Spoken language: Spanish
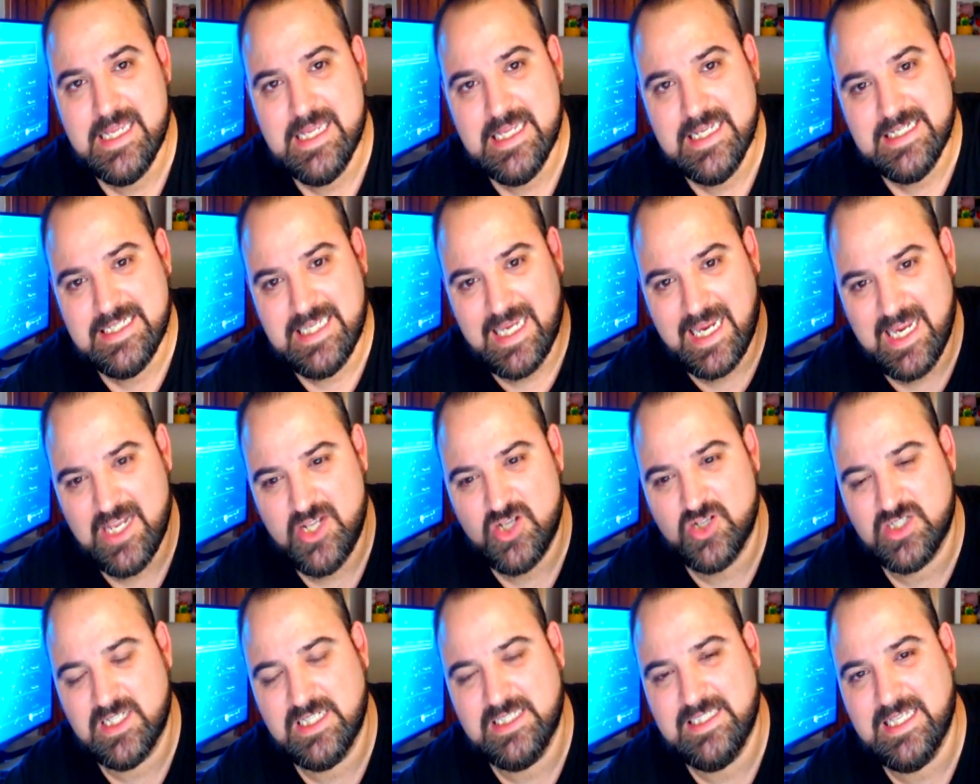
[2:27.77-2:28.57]

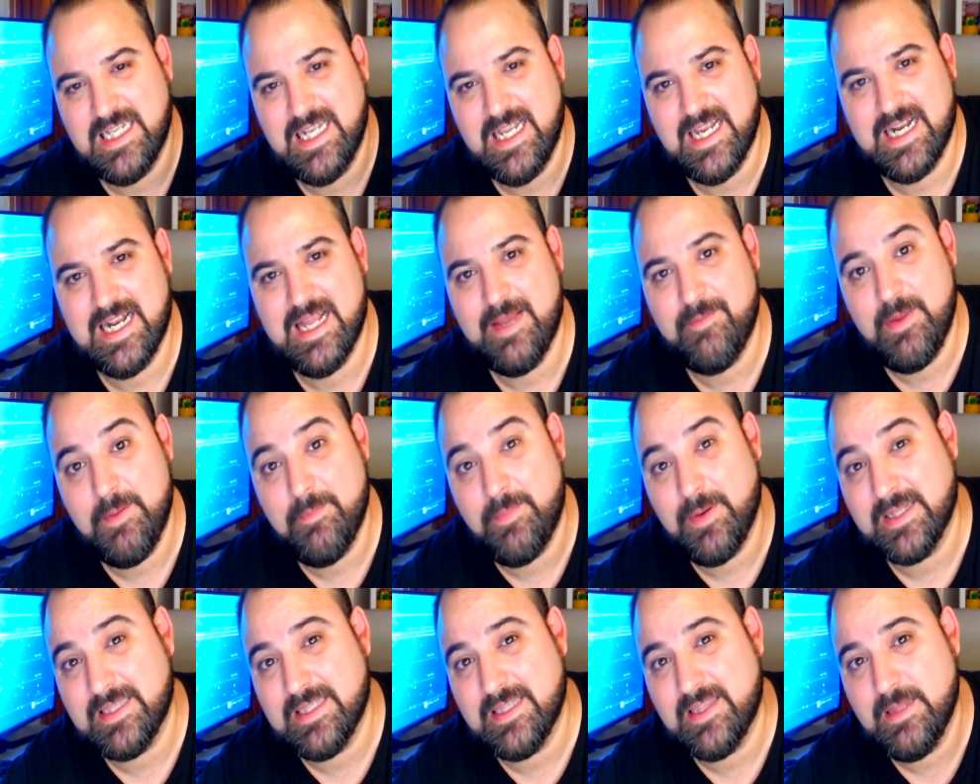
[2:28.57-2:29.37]
seguirnos en Telegram y
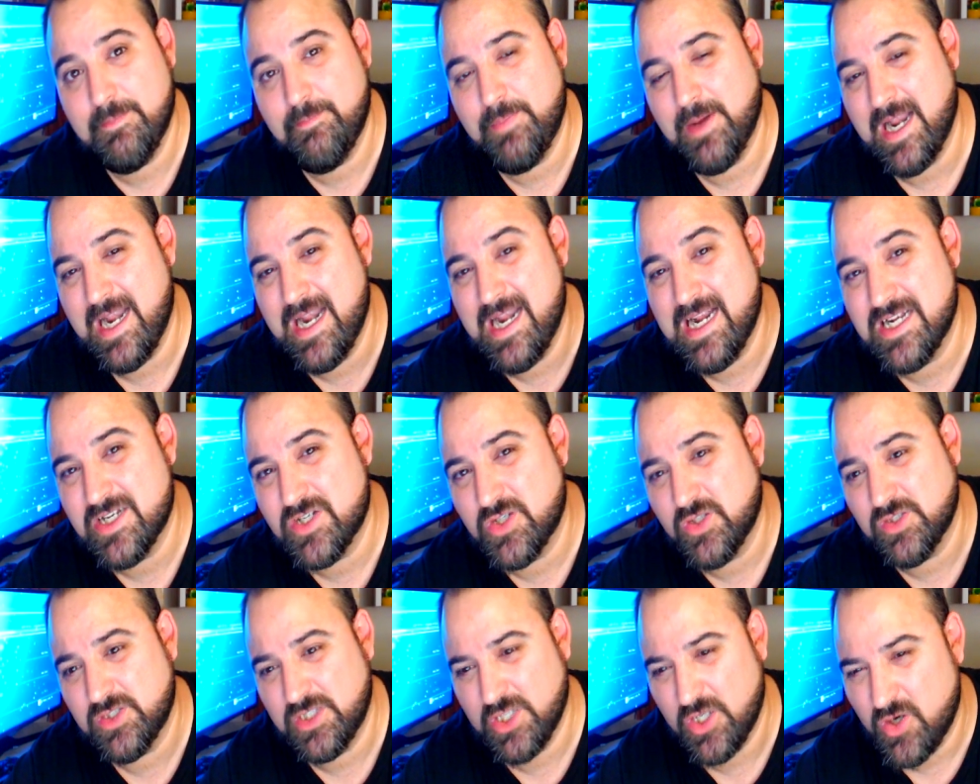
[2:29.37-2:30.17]
participar en el
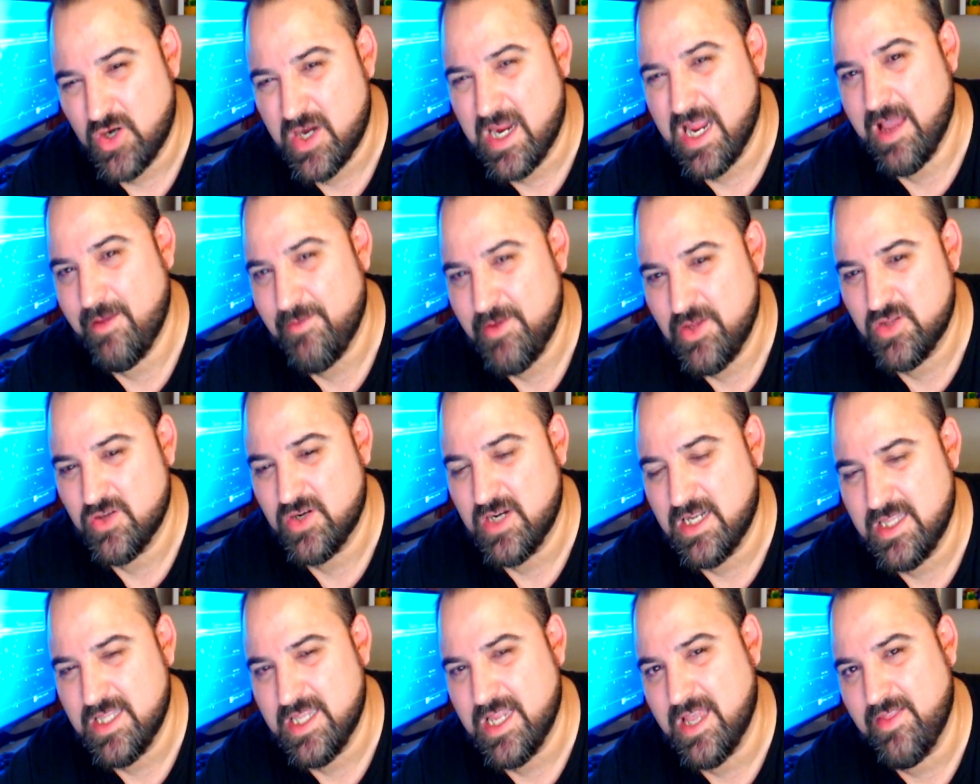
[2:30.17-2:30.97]
sorteo que ha habido en
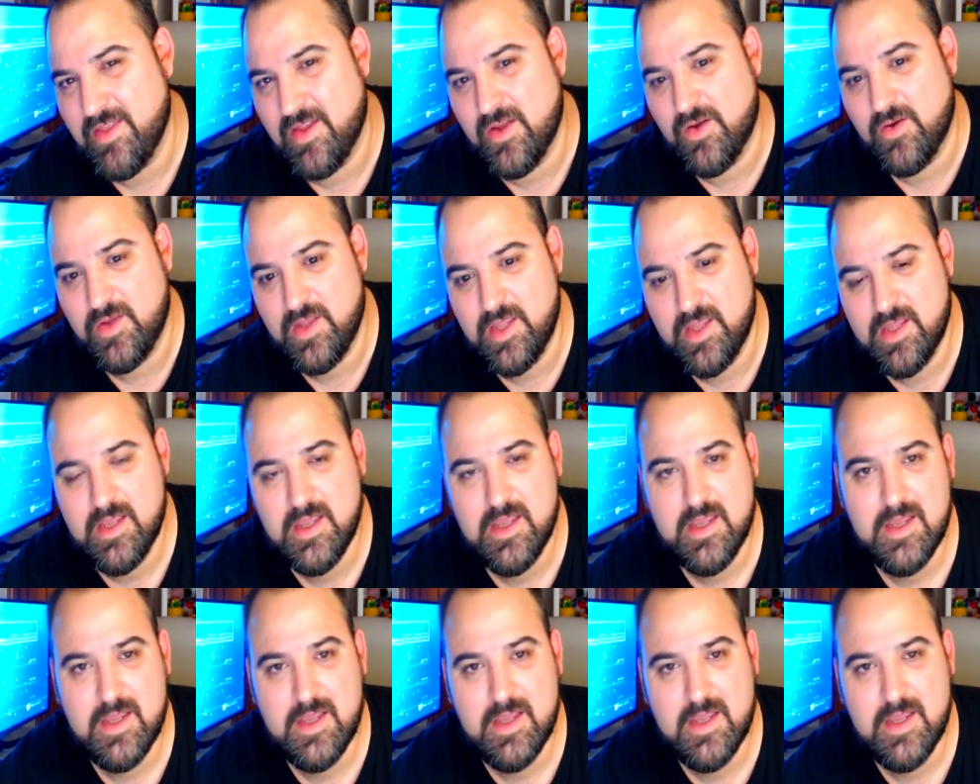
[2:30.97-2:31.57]
el día de hoy